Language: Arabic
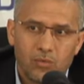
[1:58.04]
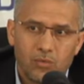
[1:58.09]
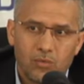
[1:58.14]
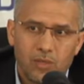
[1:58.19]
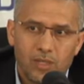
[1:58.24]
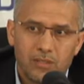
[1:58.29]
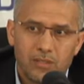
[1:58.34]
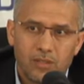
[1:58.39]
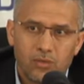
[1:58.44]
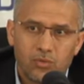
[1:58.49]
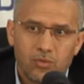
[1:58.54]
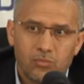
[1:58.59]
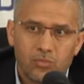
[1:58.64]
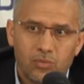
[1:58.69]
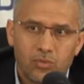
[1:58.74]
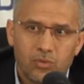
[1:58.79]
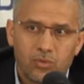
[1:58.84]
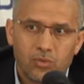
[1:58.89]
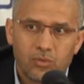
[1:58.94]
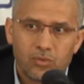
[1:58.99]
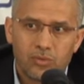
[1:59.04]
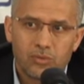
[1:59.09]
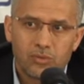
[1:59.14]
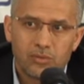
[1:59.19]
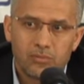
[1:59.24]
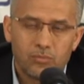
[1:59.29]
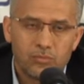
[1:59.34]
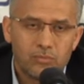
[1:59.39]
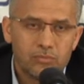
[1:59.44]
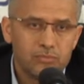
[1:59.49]
وأن الأمور
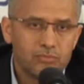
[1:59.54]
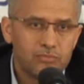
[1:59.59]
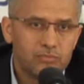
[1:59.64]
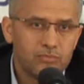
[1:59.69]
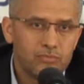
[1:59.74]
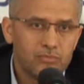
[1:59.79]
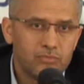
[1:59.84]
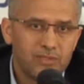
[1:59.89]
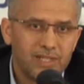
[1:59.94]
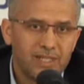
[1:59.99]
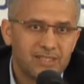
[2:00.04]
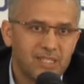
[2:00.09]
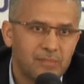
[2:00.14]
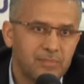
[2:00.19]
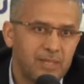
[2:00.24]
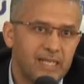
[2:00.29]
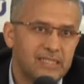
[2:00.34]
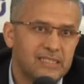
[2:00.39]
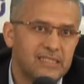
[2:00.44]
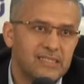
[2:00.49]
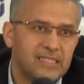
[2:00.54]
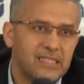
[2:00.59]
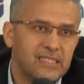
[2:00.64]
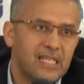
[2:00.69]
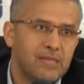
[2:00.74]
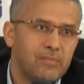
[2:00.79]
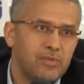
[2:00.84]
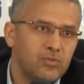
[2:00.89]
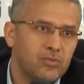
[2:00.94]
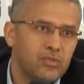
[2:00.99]
فيها طبيعة
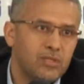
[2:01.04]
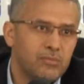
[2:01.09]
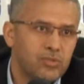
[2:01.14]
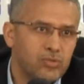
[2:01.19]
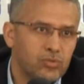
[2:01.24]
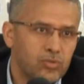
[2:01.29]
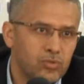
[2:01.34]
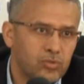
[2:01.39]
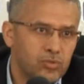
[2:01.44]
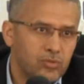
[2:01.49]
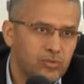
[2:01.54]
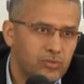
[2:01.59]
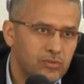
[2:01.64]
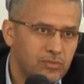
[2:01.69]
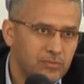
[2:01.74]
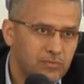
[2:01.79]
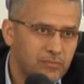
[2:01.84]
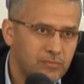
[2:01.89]
استدامة دون مجهود